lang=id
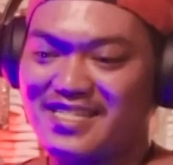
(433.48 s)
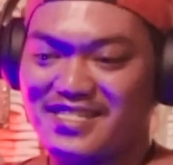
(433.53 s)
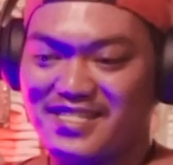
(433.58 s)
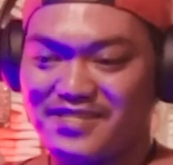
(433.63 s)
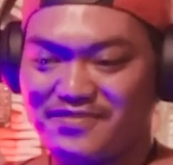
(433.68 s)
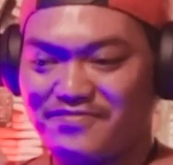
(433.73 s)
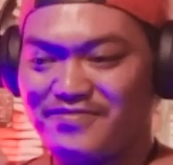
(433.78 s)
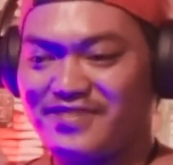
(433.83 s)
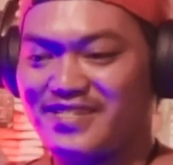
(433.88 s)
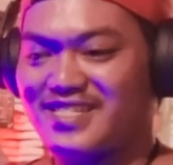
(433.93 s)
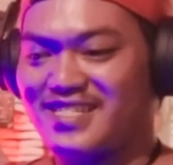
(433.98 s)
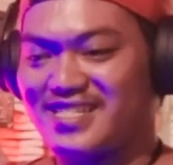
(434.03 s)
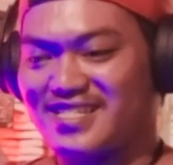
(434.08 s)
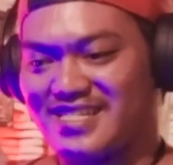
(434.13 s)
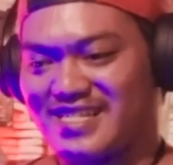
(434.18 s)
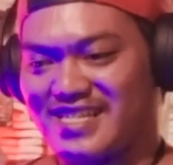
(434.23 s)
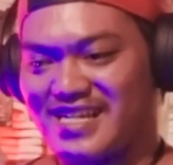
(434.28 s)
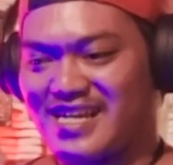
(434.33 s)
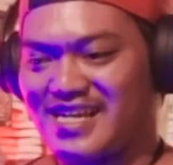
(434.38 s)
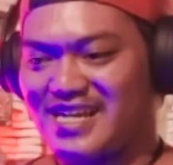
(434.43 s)
sisi
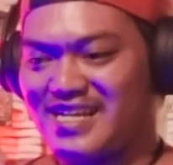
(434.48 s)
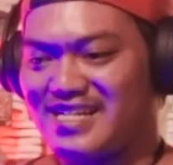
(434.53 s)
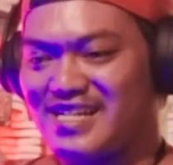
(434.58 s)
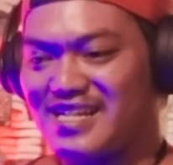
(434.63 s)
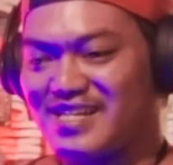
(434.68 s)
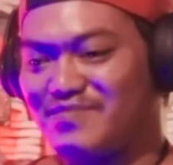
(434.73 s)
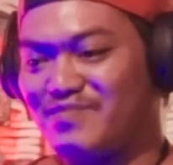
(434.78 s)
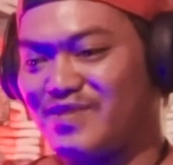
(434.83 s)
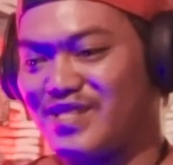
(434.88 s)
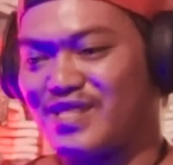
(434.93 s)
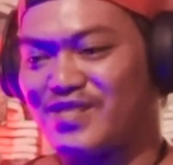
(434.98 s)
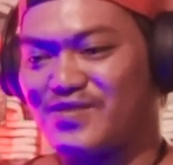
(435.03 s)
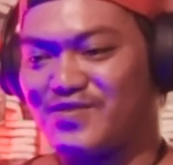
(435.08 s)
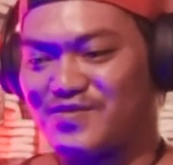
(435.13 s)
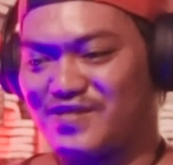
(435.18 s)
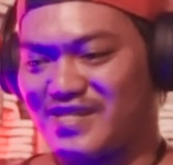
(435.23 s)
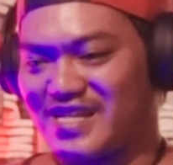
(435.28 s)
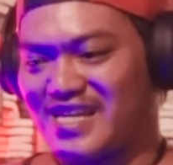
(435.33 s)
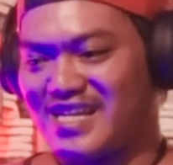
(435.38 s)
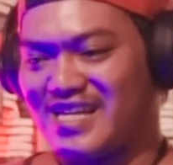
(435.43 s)
fisiknya, dari
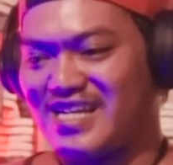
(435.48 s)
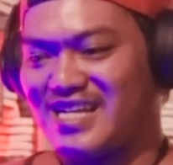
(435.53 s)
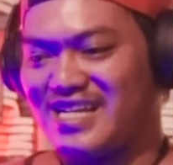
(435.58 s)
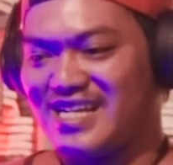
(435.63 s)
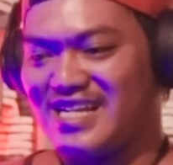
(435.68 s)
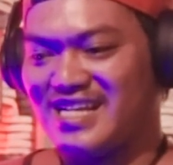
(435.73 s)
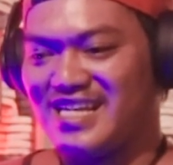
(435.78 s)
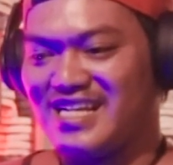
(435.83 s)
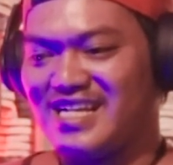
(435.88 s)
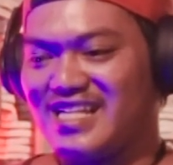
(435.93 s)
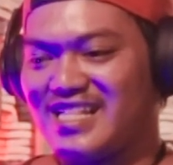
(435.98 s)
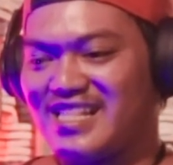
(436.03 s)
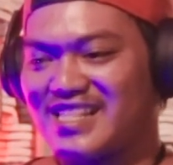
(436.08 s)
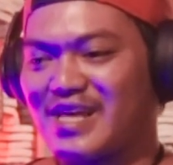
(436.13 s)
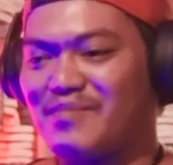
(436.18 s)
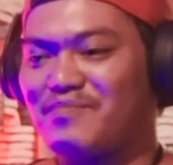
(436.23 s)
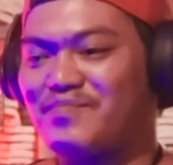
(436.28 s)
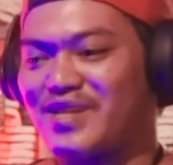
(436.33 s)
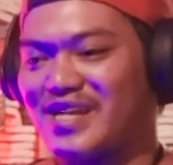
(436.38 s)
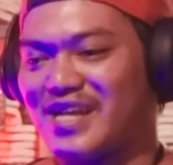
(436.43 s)
bentuknya,
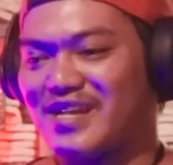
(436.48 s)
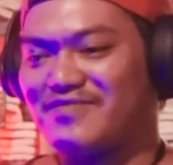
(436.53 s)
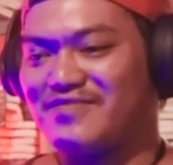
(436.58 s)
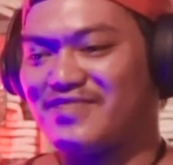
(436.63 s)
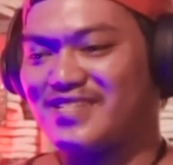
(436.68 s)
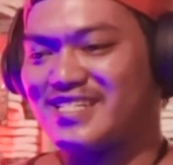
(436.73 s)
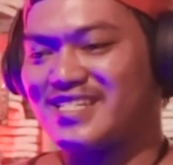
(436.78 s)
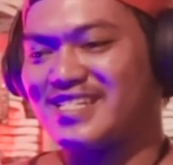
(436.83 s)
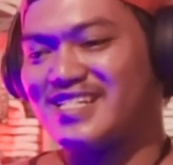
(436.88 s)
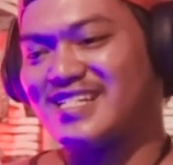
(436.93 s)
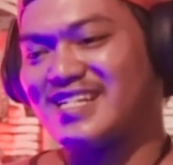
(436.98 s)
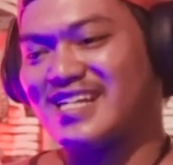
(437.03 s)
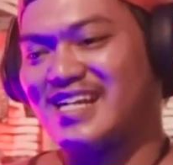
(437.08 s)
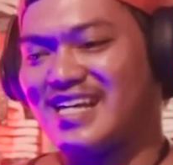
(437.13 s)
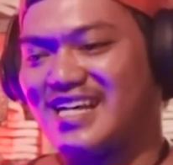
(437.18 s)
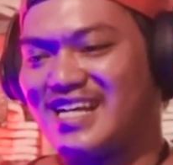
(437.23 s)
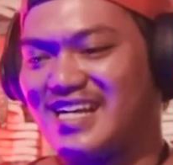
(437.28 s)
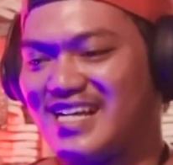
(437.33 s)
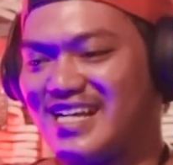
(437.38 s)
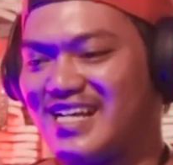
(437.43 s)
tampilan
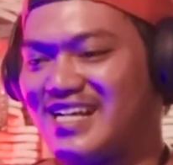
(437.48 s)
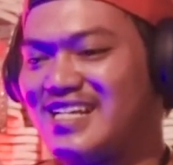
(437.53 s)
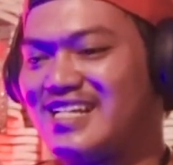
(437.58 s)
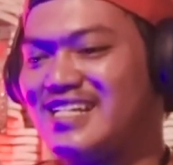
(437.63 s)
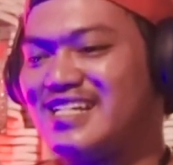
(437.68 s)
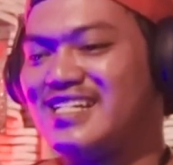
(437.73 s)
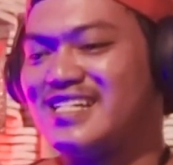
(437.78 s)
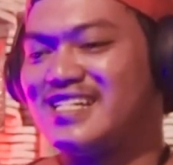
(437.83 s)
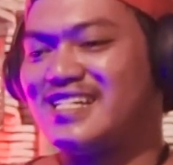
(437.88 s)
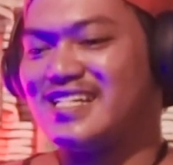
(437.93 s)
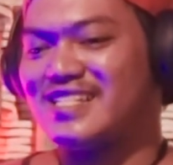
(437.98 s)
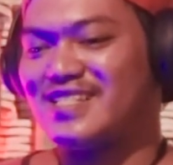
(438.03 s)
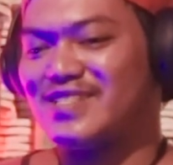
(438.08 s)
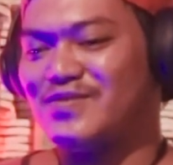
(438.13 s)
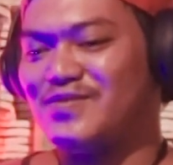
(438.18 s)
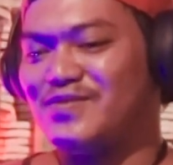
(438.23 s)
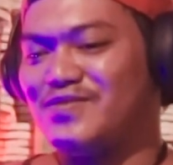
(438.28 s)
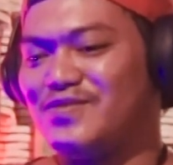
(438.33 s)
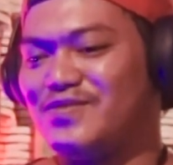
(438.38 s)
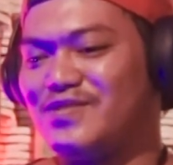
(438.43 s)
fisiknya
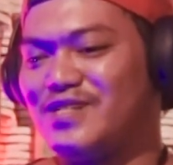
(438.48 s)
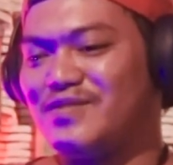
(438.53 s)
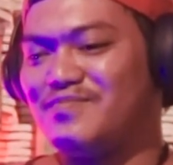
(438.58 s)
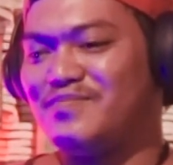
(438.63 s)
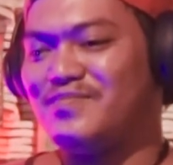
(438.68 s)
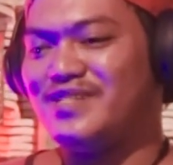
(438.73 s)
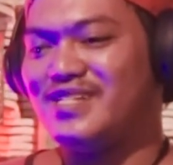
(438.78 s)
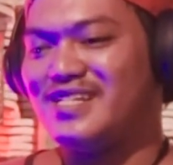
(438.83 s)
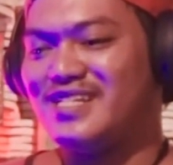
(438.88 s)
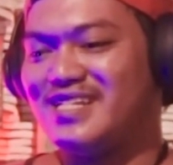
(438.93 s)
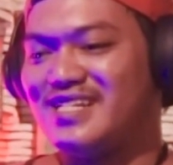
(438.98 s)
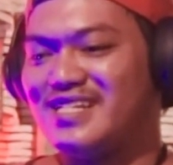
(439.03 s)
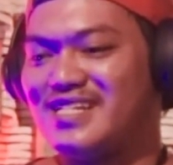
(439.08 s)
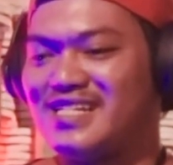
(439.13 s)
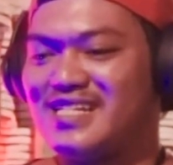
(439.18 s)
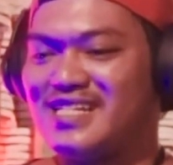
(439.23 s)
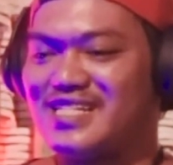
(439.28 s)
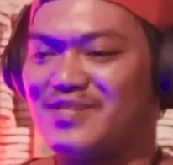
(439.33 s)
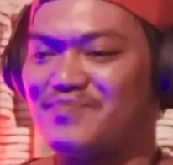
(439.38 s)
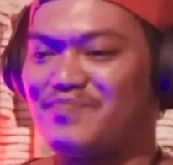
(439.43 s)
itu lebih
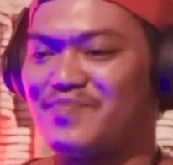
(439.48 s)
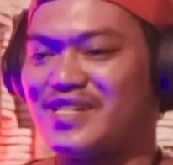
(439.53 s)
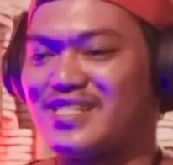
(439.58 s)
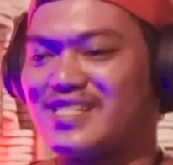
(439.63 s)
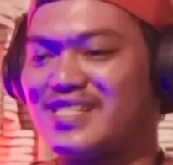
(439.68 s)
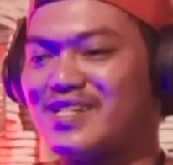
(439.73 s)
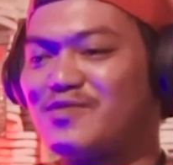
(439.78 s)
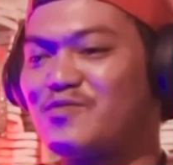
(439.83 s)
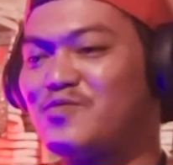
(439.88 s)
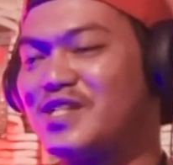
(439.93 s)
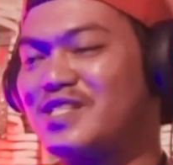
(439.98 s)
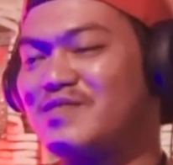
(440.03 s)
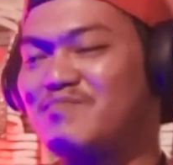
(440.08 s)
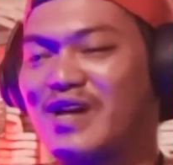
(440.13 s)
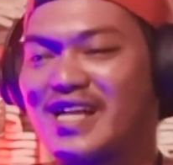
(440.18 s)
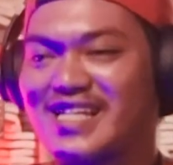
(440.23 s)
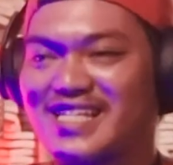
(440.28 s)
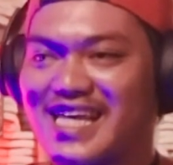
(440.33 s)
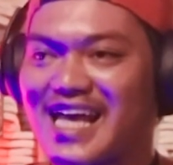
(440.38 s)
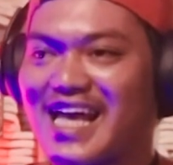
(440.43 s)
seperti kulit
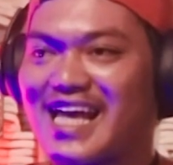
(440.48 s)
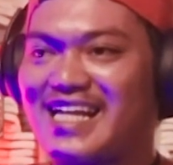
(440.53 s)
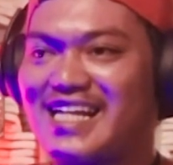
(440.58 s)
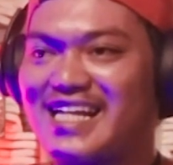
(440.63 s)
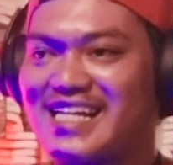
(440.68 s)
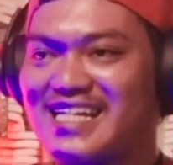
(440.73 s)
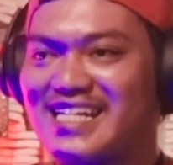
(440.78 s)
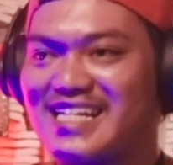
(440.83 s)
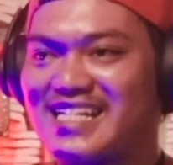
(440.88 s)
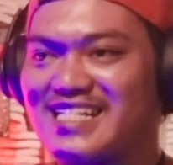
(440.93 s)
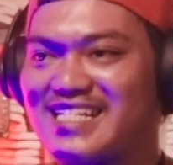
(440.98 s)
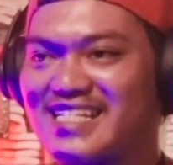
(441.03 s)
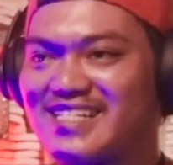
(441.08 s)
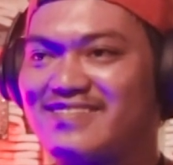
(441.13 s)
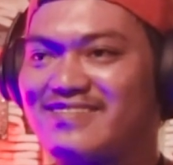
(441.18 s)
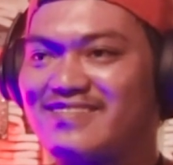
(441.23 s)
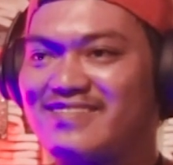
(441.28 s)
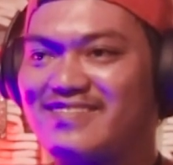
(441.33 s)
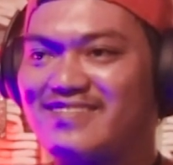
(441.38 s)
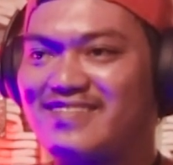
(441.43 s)
macan okay,
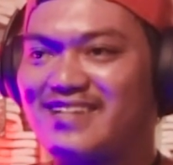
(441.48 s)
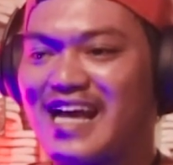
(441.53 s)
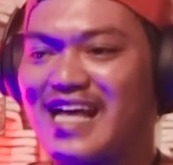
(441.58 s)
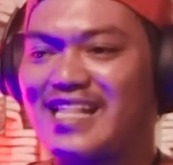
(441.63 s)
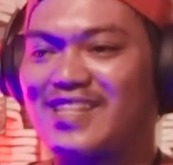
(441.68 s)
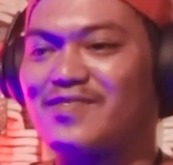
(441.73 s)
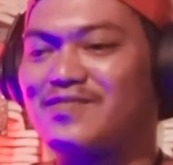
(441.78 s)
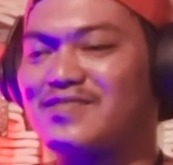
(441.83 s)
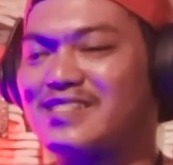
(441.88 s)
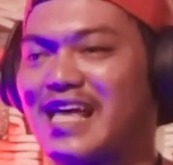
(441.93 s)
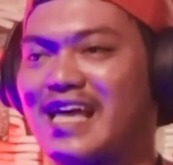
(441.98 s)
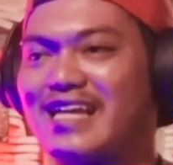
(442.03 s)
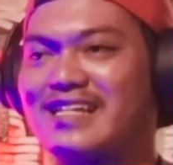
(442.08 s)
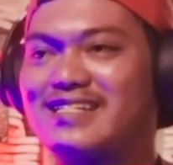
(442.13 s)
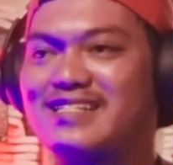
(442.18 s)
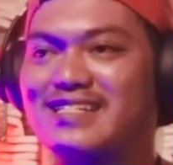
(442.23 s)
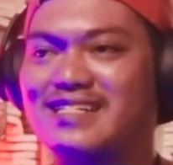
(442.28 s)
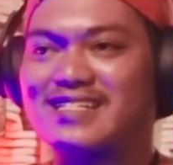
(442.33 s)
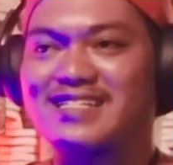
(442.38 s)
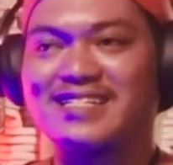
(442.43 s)
gitu ha, ha, atau
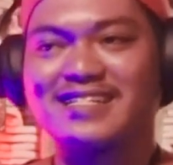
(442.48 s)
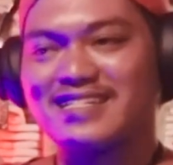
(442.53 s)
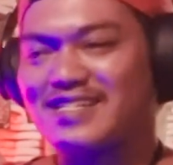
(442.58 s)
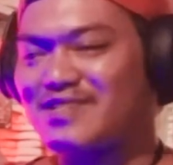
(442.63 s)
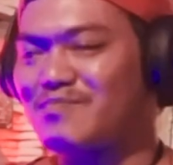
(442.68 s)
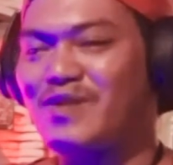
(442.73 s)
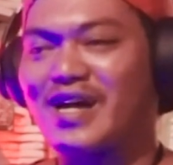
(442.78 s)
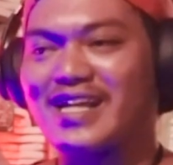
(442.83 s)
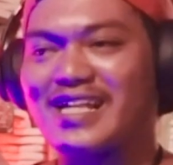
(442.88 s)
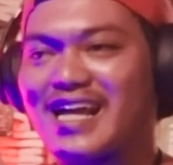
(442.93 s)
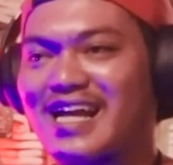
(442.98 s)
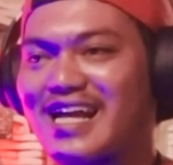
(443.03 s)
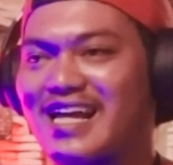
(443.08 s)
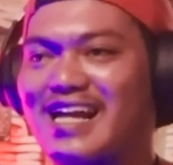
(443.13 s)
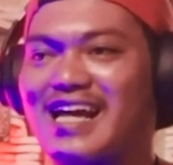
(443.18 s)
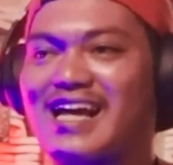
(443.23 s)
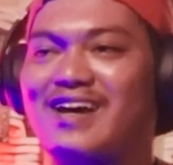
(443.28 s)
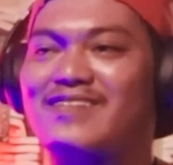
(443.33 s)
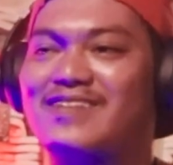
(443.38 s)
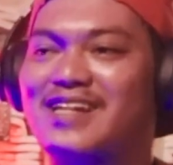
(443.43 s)
tiger skin banyak
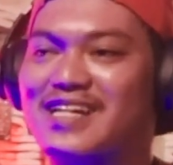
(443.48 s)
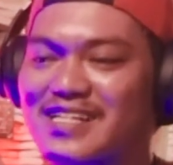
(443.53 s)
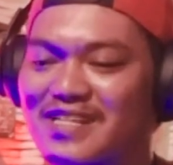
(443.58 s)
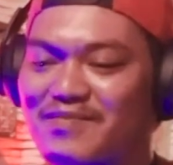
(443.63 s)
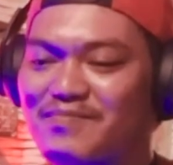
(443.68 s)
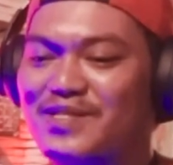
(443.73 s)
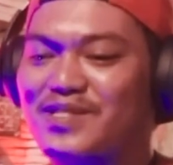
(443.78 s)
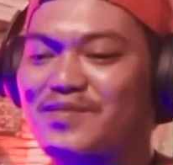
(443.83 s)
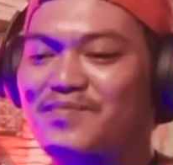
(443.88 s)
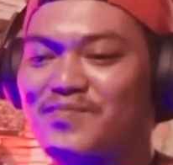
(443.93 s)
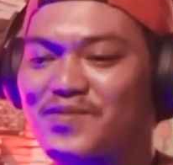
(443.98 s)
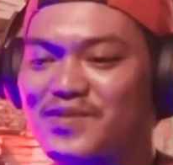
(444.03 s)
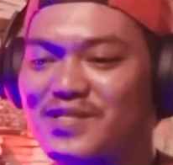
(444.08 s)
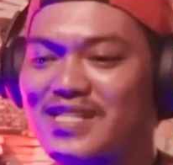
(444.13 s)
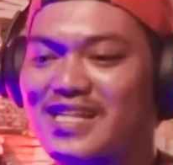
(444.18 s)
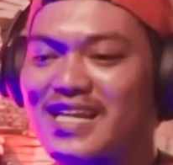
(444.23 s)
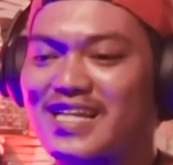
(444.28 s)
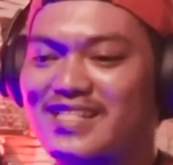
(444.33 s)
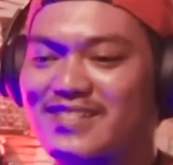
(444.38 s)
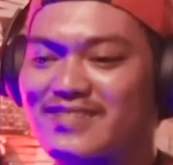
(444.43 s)
lah orang okay, yang
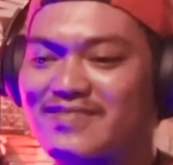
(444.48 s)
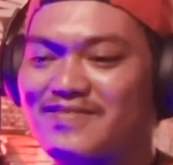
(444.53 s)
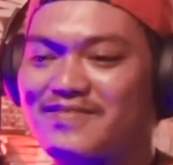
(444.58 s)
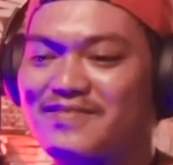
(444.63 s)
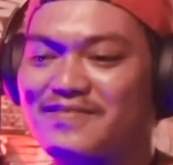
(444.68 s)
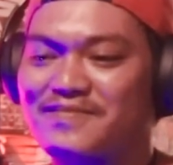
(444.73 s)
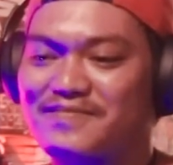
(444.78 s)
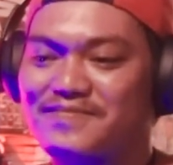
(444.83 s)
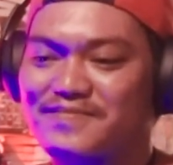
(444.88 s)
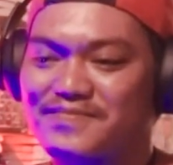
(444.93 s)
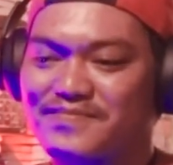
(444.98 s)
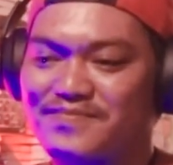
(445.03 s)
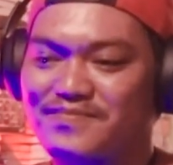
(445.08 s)
menyebutnya okay, itu okay, okay.